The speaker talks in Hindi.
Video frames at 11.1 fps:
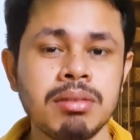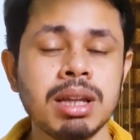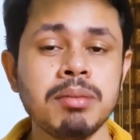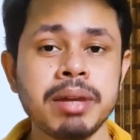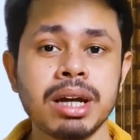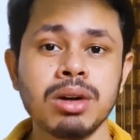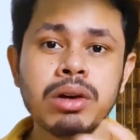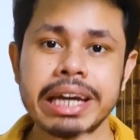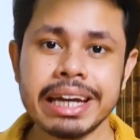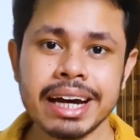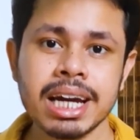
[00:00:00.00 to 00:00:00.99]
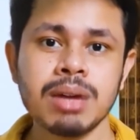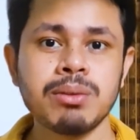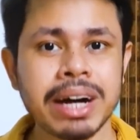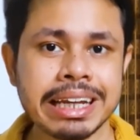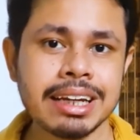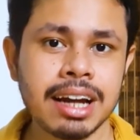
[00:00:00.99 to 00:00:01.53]
मतलब मेरे को ए आई आर
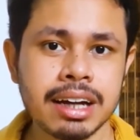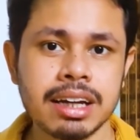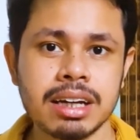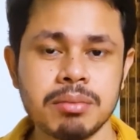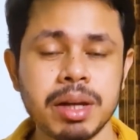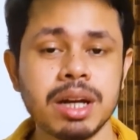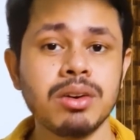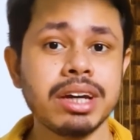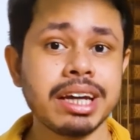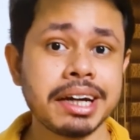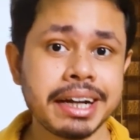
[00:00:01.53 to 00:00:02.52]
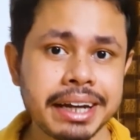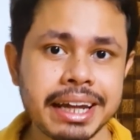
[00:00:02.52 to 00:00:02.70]
वन ही लाना है मेरे को ए आई आर